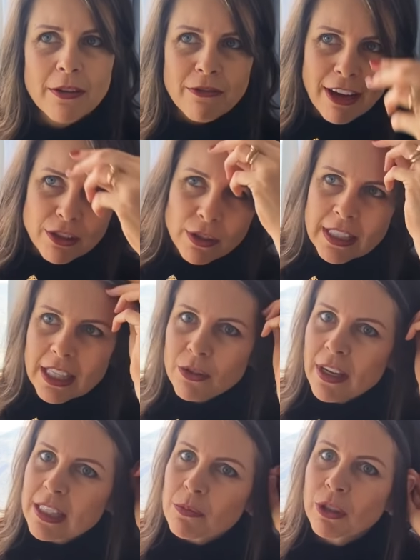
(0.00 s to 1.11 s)
faz você às
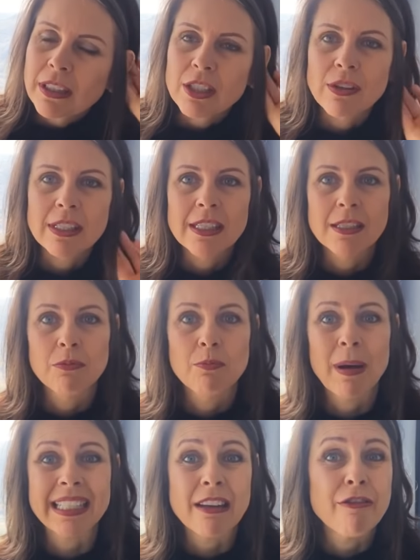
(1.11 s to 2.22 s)
vezes, muitas vezes,
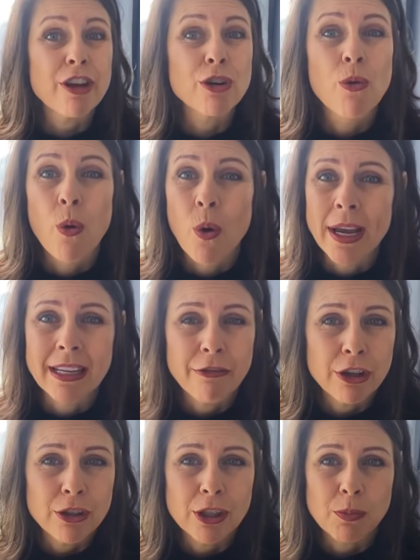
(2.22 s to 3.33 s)
passar vergonha na
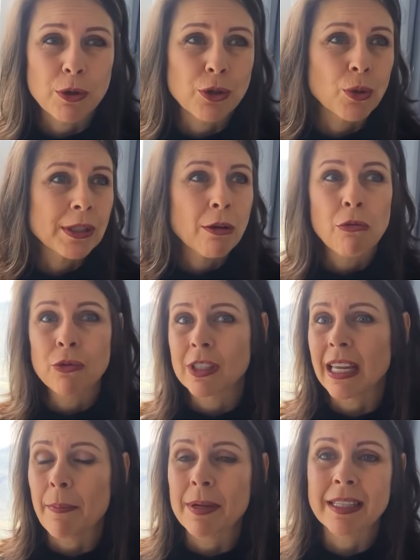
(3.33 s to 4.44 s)
frente das pessoas, não
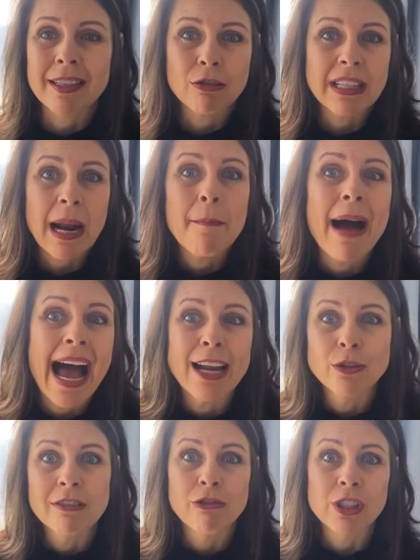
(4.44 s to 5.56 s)
conseguir apresentar o trabalho
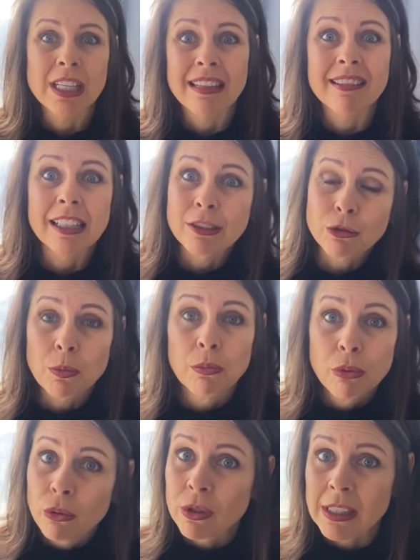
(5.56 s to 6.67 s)
que você tanto
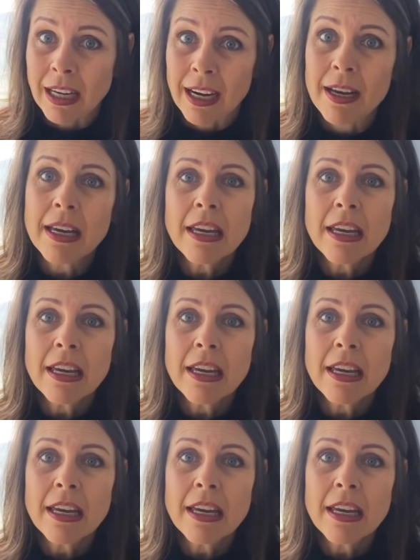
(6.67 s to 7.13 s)
busca,